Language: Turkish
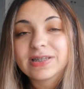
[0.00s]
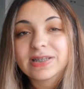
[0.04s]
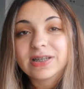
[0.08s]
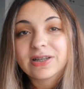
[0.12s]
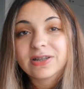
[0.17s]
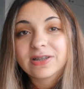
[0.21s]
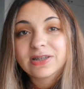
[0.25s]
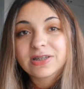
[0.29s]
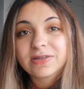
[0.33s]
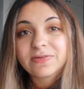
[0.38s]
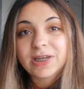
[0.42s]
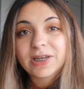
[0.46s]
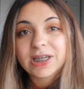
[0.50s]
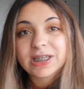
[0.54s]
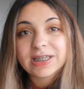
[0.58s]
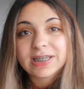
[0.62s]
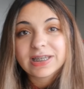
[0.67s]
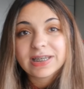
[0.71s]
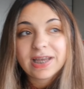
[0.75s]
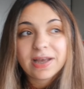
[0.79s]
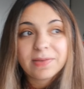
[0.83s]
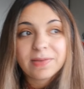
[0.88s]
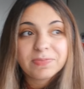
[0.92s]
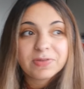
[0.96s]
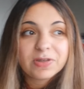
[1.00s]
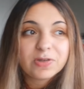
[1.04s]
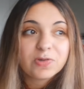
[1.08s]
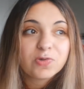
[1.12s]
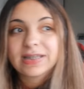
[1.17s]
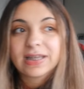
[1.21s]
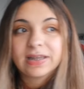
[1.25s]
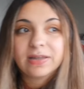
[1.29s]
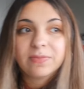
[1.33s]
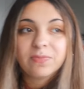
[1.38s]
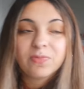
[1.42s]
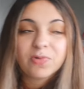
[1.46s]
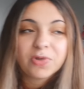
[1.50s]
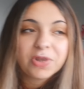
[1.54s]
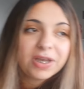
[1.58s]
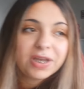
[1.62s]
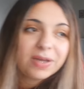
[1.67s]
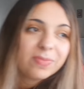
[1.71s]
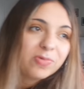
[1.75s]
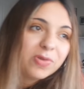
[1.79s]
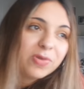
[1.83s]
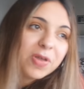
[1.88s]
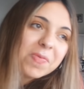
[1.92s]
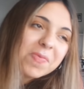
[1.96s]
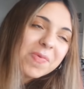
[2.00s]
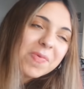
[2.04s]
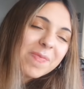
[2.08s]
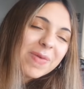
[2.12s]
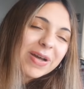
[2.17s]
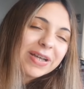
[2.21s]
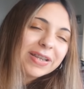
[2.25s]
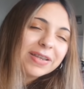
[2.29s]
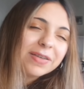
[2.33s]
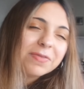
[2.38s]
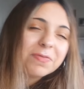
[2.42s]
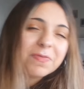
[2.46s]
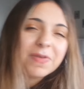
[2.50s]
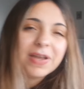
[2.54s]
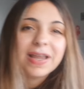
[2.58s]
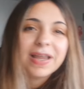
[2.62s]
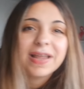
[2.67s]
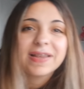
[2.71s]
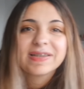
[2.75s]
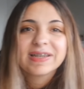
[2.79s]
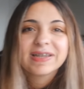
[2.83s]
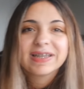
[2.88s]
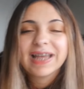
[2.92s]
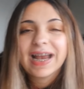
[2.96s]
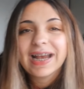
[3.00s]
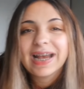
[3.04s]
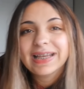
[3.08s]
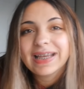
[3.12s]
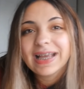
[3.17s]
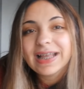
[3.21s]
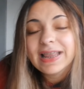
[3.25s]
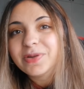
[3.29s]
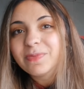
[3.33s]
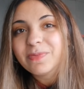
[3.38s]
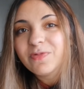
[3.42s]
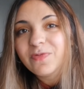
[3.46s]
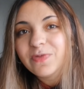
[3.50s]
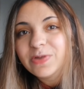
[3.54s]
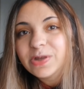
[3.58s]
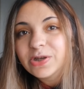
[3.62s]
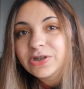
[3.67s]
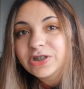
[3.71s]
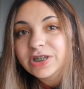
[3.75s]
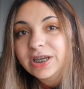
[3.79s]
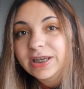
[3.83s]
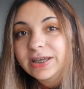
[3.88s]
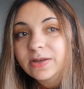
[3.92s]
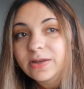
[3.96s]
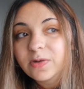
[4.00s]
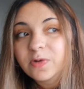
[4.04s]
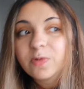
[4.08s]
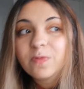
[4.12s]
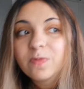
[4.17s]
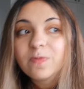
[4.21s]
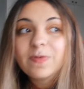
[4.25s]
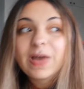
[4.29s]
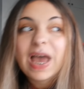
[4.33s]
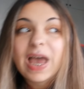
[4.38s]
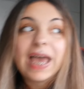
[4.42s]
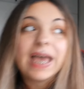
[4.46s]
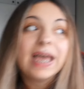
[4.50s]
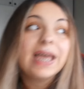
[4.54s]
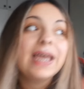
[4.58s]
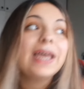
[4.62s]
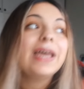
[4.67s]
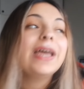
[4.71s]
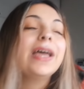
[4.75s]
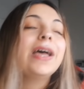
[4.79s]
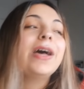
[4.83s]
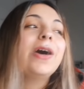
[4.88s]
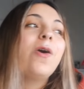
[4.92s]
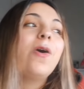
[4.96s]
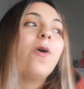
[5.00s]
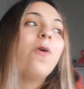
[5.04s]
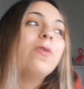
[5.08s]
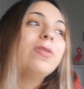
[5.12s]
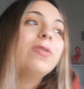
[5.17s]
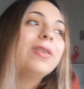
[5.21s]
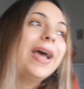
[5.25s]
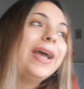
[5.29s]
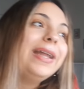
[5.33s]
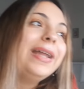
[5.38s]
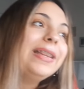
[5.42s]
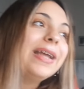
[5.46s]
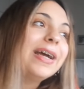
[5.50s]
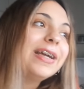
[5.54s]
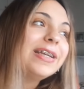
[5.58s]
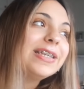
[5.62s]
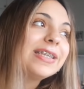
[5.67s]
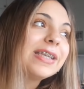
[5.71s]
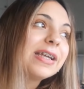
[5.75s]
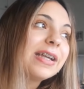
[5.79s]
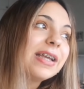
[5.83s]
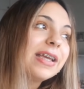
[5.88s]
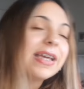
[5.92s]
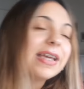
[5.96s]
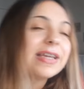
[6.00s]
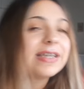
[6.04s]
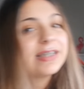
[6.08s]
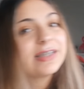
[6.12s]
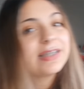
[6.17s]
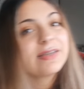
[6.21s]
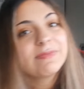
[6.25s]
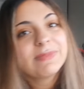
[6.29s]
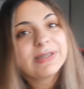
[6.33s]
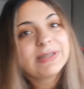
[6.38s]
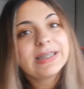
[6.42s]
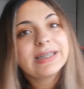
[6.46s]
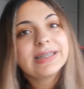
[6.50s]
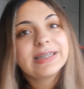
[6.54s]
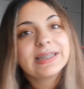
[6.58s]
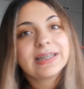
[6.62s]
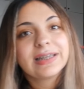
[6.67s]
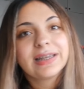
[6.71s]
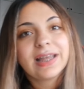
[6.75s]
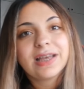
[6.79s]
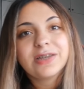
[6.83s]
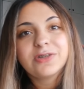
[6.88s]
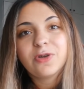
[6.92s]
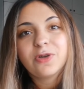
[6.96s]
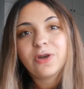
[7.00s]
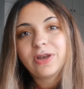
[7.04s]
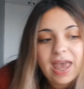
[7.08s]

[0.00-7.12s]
İşte alışverişini yaptım, istediğim modeli bulamamaktır falandır derken ona bu video çekiyorum ve online derslere geçtiğimiz için de